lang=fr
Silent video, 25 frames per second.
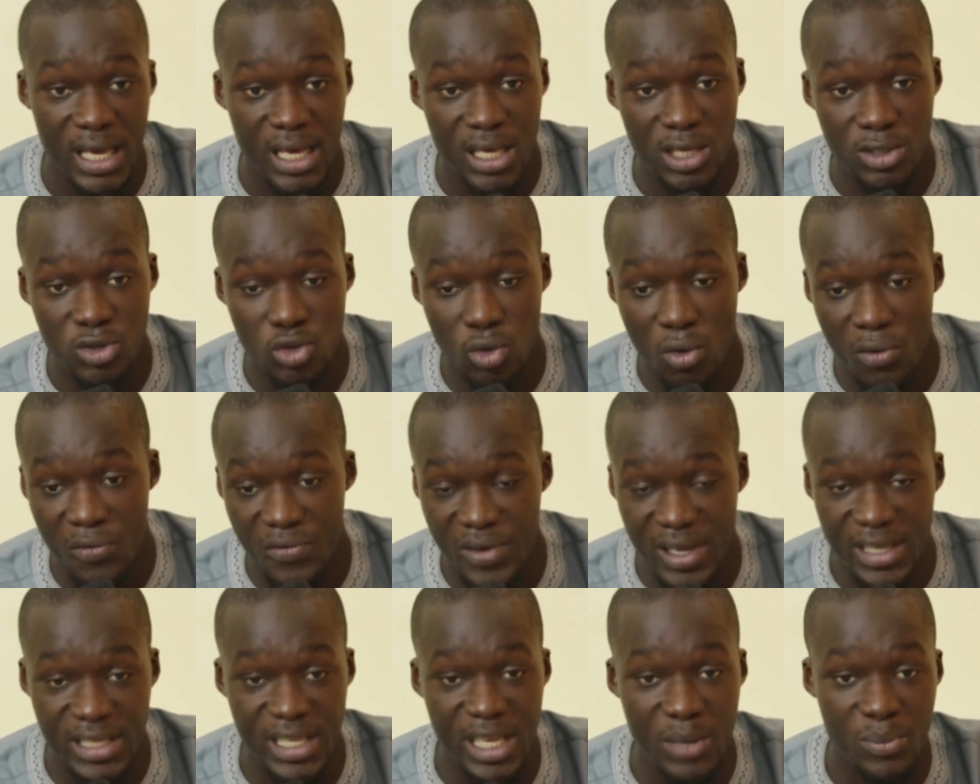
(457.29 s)
Ils sont
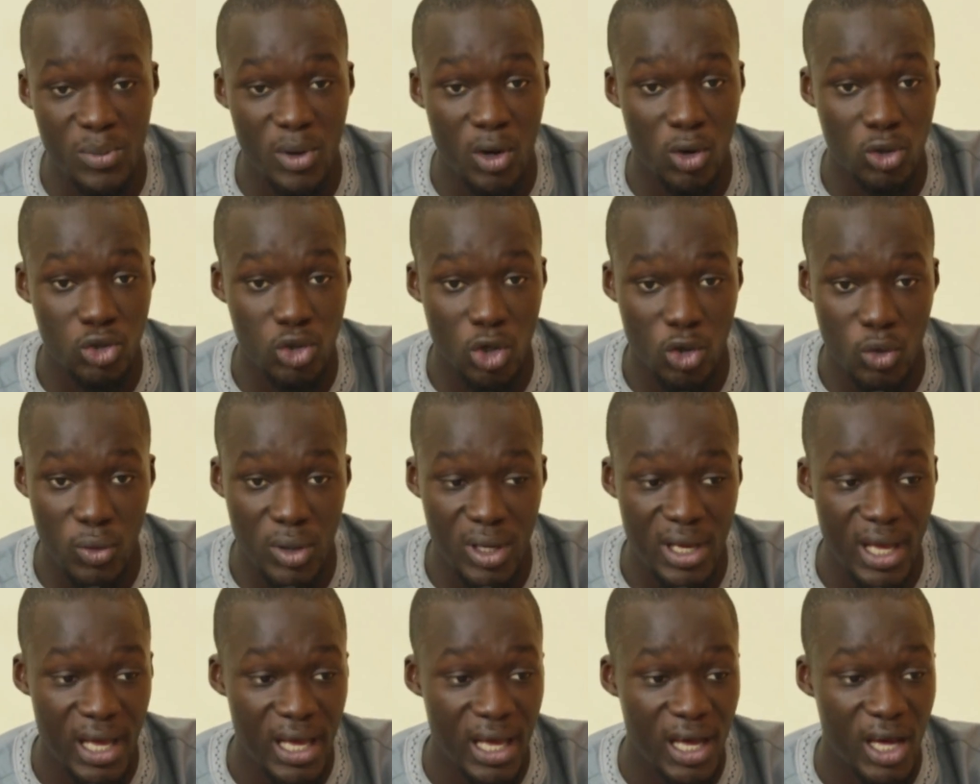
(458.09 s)
victimes,
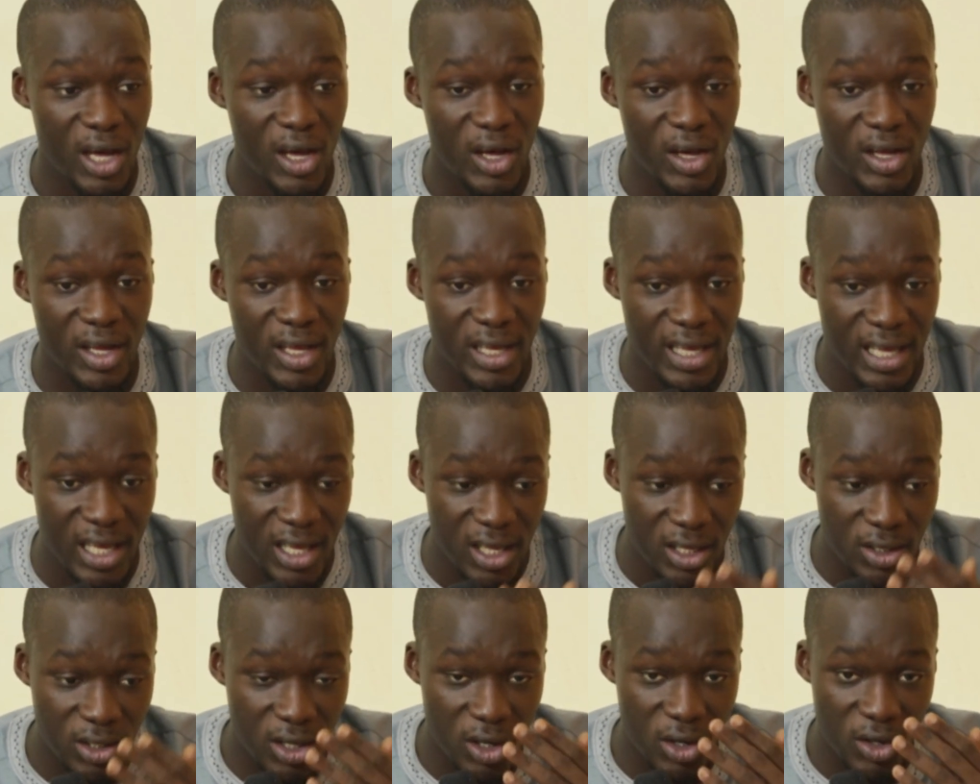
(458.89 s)
aujourd'hui,
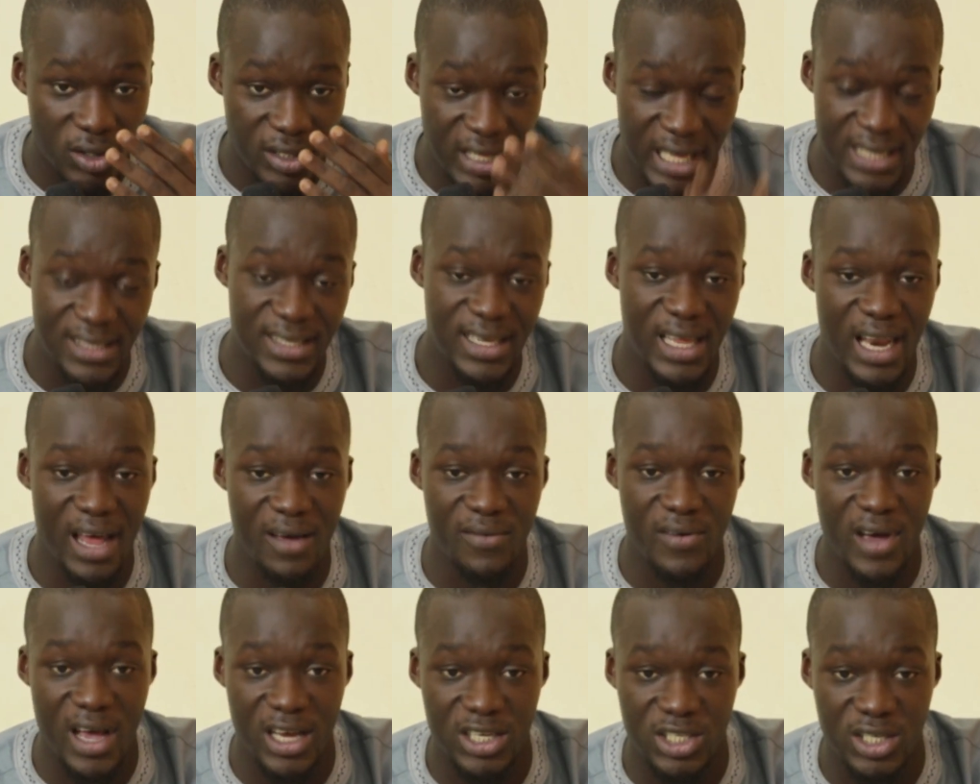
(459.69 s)

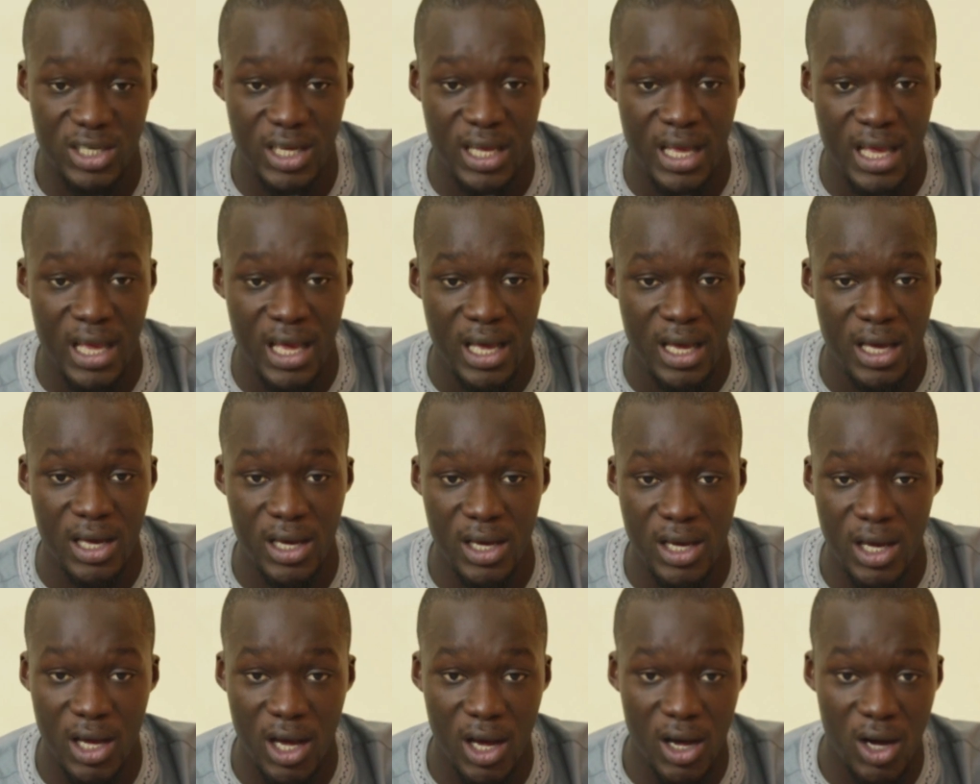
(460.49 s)
d'esclavage
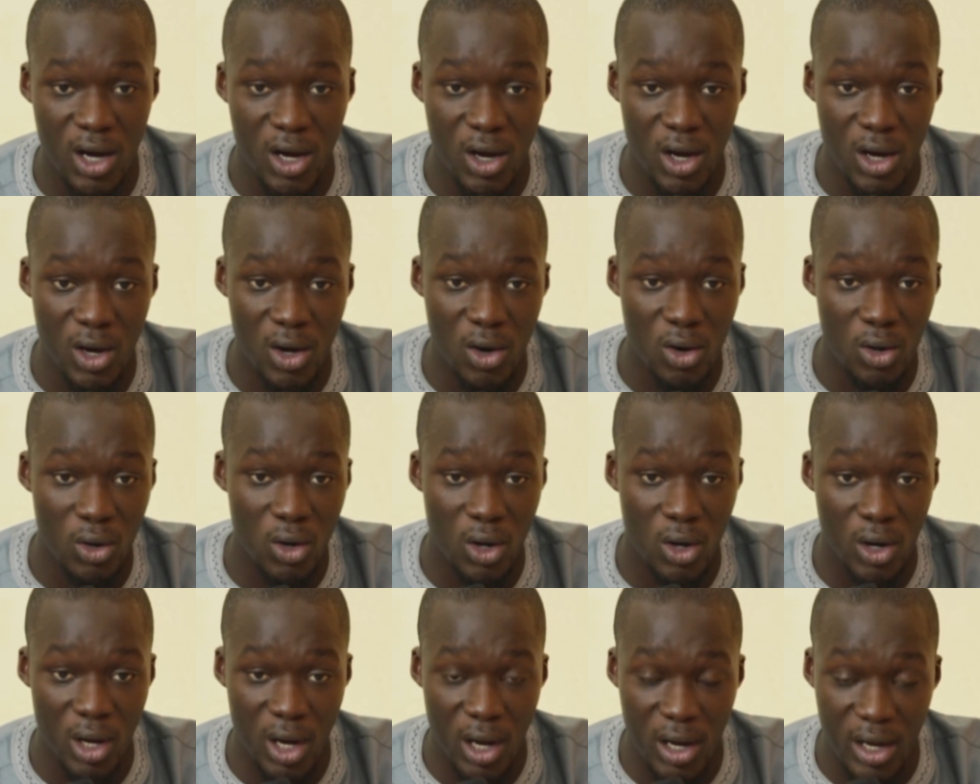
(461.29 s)
euh, euh,
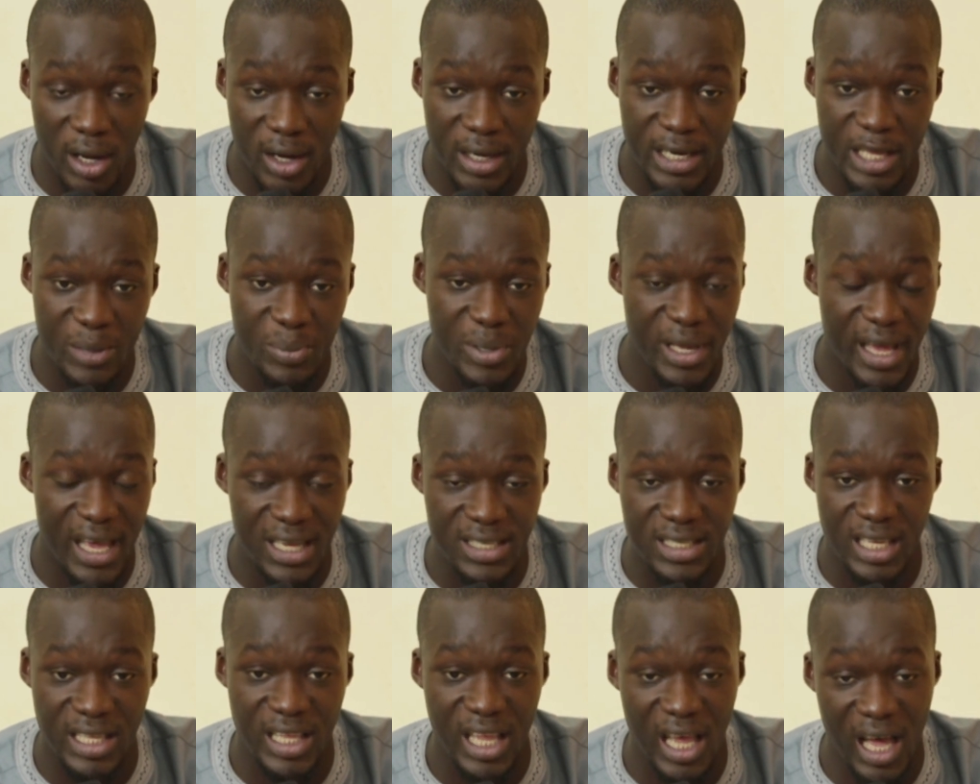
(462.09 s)
en, Libye,
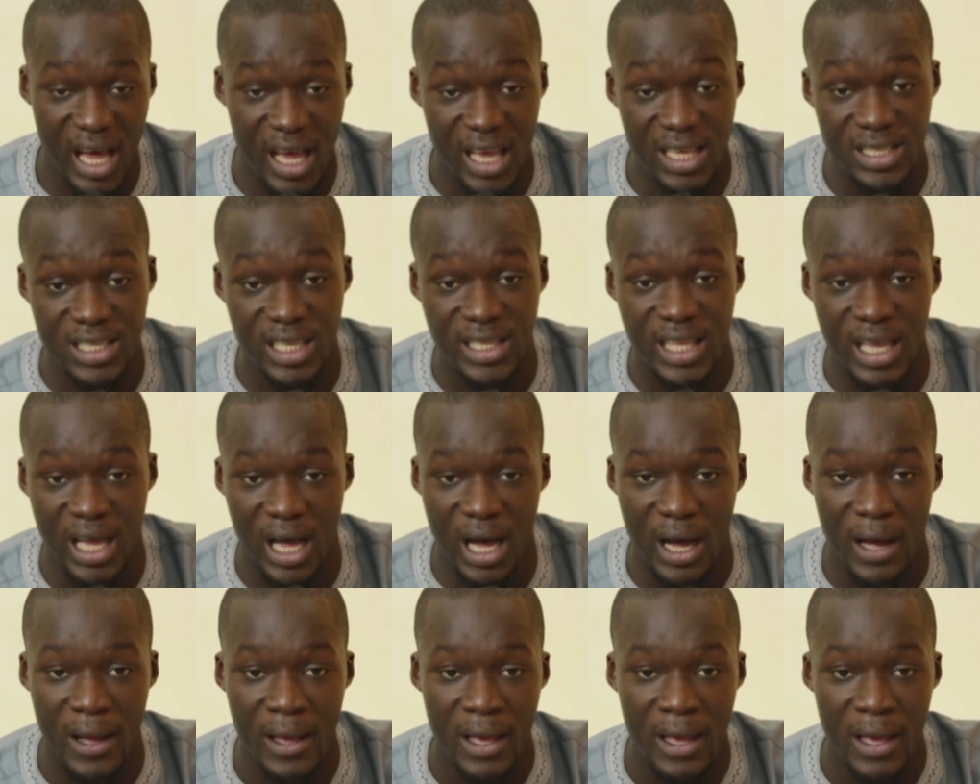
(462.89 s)
etc., etc.